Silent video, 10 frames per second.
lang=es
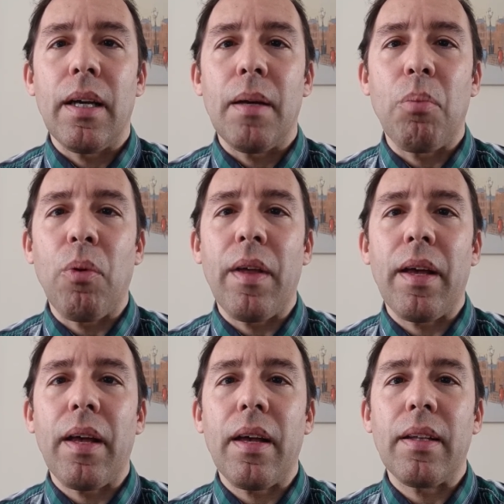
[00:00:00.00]

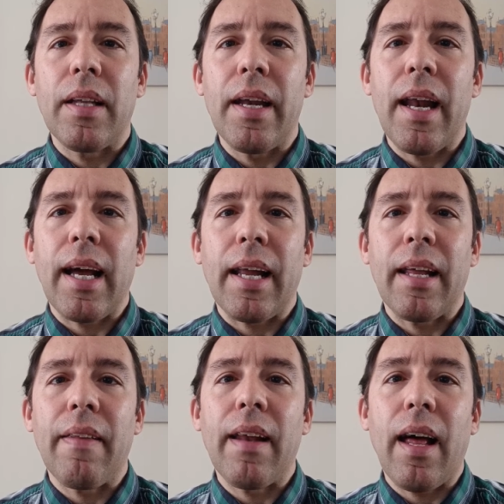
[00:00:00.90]
pude tener el
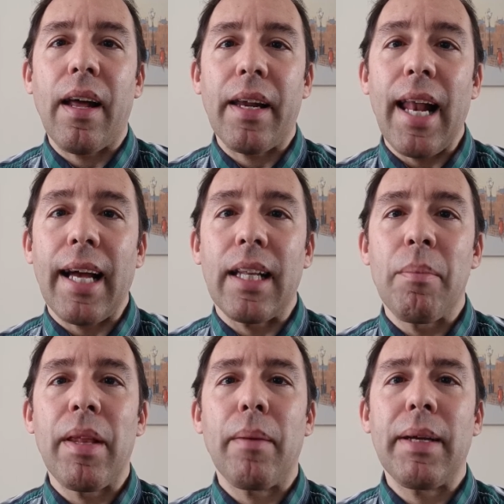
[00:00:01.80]
carnet de la Real
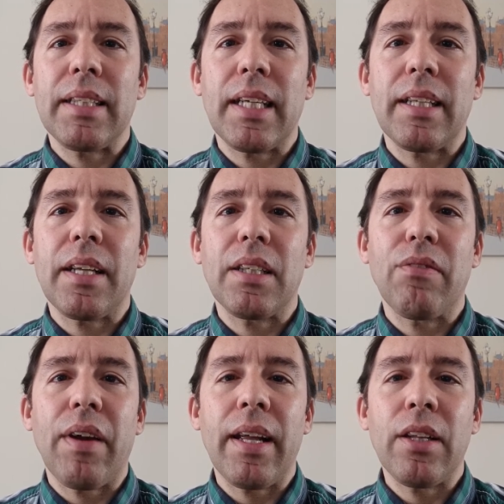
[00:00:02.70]
Academia de Bellas Artes de San
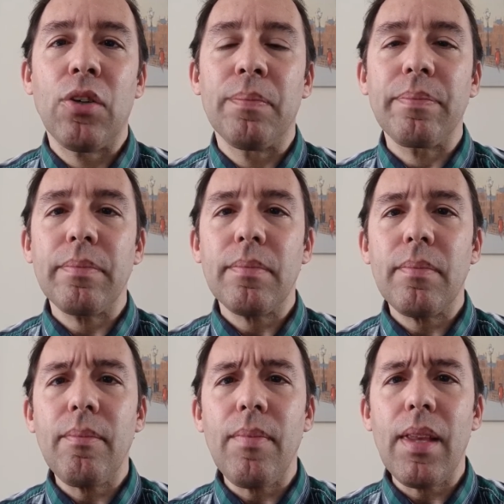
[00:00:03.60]
Fernando
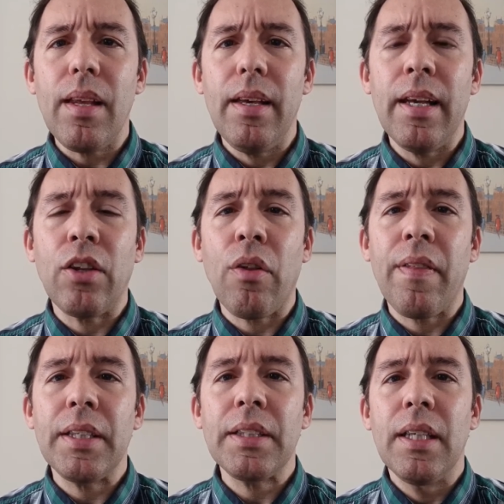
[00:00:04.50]
y
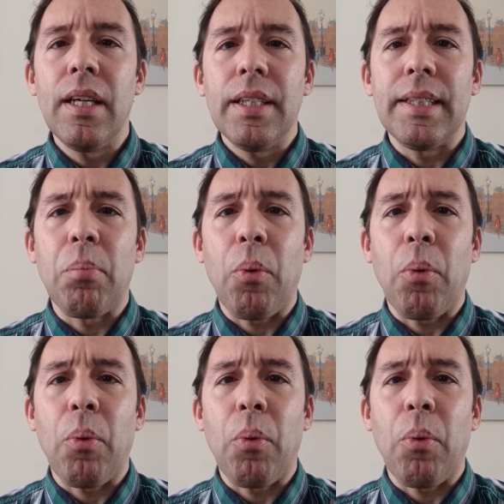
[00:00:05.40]
entonces ya